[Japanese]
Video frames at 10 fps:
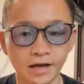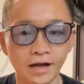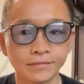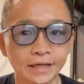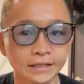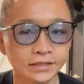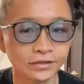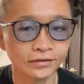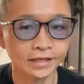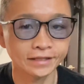油重
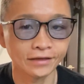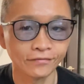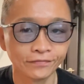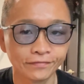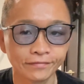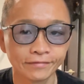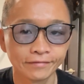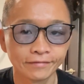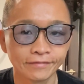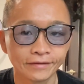要ですよ。
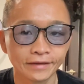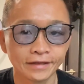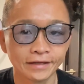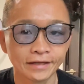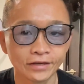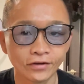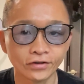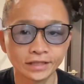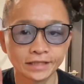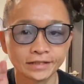良
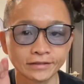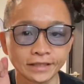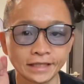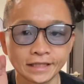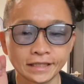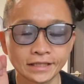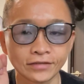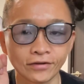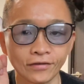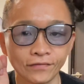質、いい質
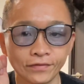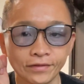を。